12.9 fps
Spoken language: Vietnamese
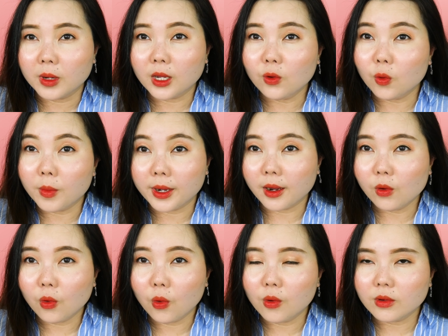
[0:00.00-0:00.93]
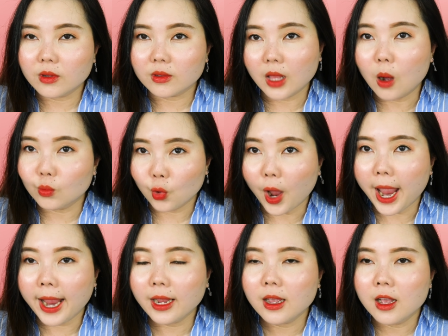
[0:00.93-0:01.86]
kính của mình nó luôn được thông
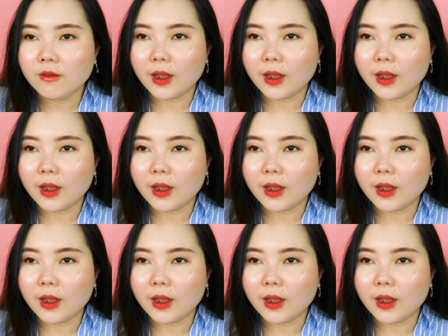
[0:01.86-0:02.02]
thoáng